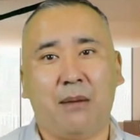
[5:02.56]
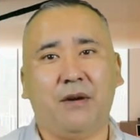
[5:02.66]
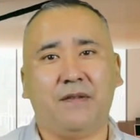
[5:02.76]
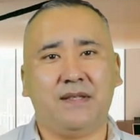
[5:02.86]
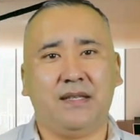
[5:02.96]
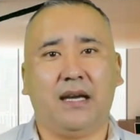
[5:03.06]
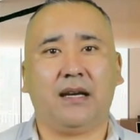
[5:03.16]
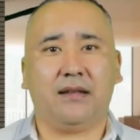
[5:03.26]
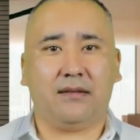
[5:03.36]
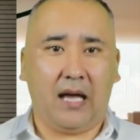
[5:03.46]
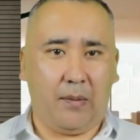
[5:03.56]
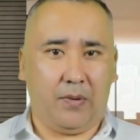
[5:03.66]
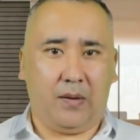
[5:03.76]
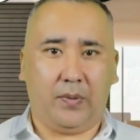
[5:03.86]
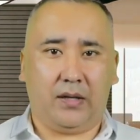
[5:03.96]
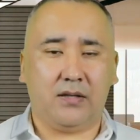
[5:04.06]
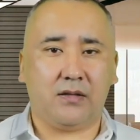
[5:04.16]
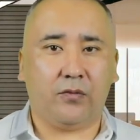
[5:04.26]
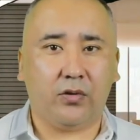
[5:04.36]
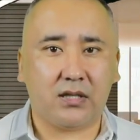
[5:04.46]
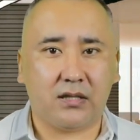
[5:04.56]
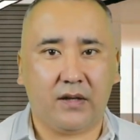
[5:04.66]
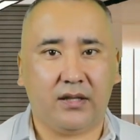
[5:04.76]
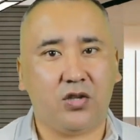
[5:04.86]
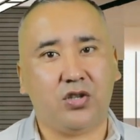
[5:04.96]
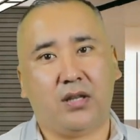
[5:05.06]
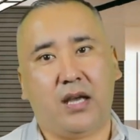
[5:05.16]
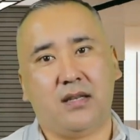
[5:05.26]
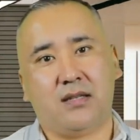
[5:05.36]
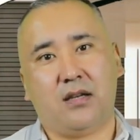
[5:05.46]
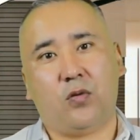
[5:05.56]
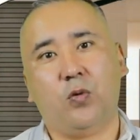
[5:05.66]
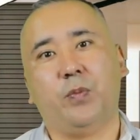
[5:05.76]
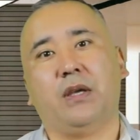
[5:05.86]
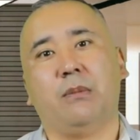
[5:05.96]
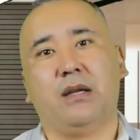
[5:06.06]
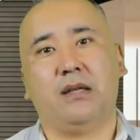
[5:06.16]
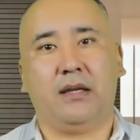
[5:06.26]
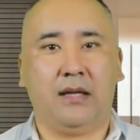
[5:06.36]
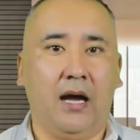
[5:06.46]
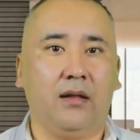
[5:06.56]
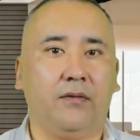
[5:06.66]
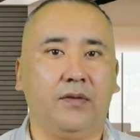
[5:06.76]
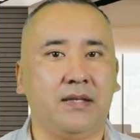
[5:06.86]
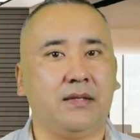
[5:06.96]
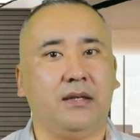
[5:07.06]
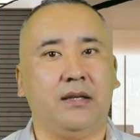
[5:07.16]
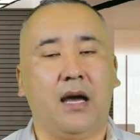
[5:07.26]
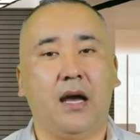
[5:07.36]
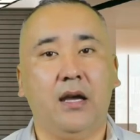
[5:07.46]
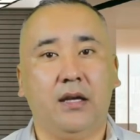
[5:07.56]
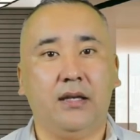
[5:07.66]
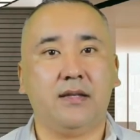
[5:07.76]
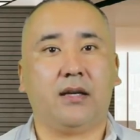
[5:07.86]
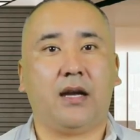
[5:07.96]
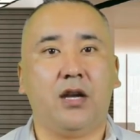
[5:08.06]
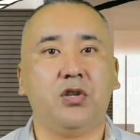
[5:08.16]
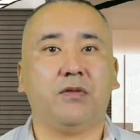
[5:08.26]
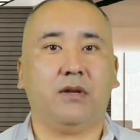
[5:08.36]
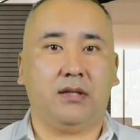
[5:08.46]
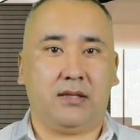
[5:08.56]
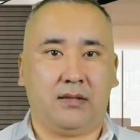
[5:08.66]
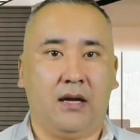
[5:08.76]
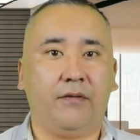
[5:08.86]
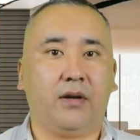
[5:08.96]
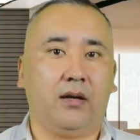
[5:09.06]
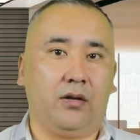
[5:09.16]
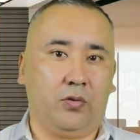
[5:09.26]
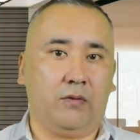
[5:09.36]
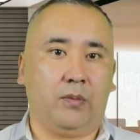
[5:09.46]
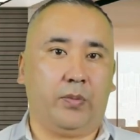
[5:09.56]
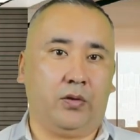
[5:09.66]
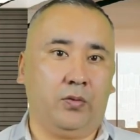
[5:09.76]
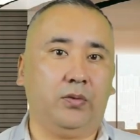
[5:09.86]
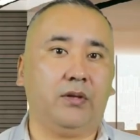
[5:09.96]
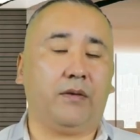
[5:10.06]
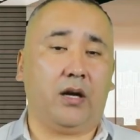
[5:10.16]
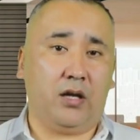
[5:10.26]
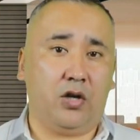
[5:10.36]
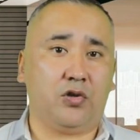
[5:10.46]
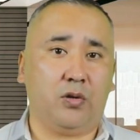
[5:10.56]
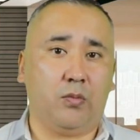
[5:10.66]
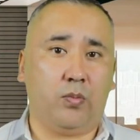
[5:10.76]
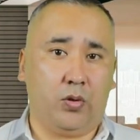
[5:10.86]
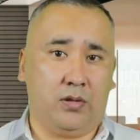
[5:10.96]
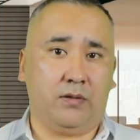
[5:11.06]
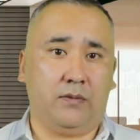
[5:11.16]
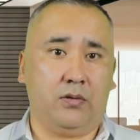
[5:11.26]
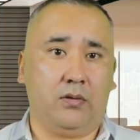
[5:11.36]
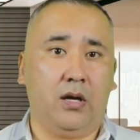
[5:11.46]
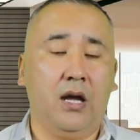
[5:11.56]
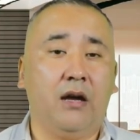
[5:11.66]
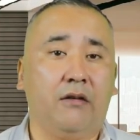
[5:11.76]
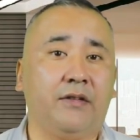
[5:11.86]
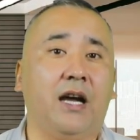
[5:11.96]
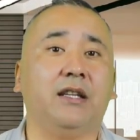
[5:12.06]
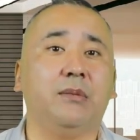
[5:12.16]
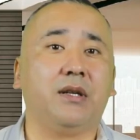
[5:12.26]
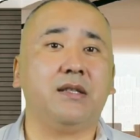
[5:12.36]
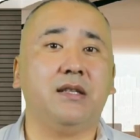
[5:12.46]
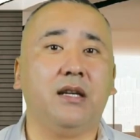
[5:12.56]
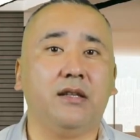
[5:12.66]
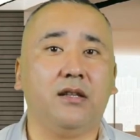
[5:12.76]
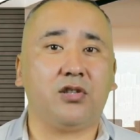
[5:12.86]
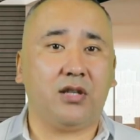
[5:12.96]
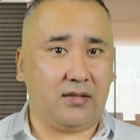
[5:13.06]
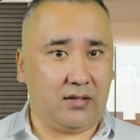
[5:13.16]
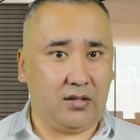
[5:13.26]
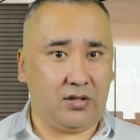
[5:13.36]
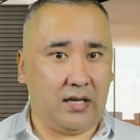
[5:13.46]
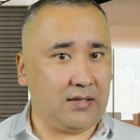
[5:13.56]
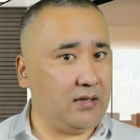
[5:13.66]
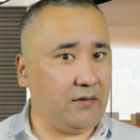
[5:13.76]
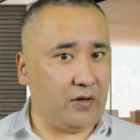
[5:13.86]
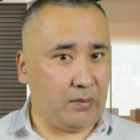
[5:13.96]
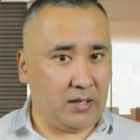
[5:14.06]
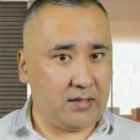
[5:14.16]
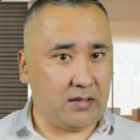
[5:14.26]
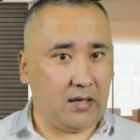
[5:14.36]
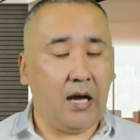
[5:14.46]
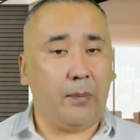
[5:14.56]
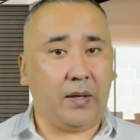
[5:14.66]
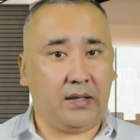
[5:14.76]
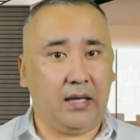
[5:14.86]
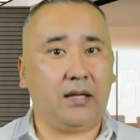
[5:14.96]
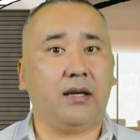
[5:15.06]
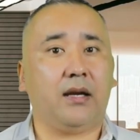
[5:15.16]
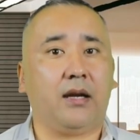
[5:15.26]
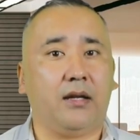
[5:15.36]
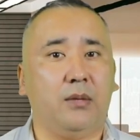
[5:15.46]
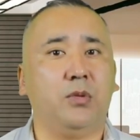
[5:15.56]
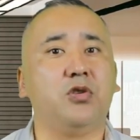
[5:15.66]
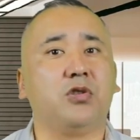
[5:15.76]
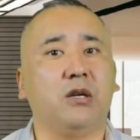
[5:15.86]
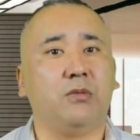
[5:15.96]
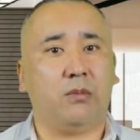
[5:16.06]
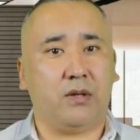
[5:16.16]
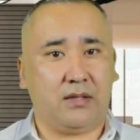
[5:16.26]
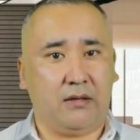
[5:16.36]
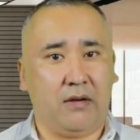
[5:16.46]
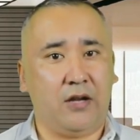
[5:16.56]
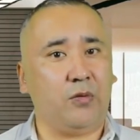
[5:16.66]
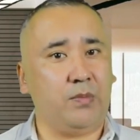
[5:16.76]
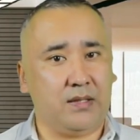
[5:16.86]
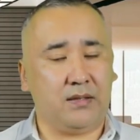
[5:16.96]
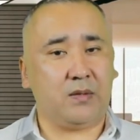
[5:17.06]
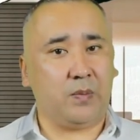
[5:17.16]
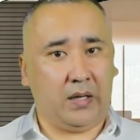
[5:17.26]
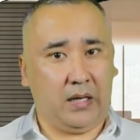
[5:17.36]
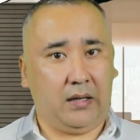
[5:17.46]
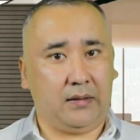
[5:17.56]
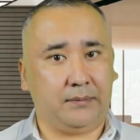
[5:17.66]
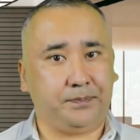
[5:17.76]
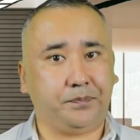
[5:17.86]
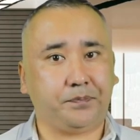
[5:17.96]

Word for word: обо всех этапах производства, начиная с закупки материалов и сырья и заканчивая доставкой готовых продуктов конечному пользователю. В данном разделе должна содержаться информация по технико-экономическому обоснованию бизнес-проекта.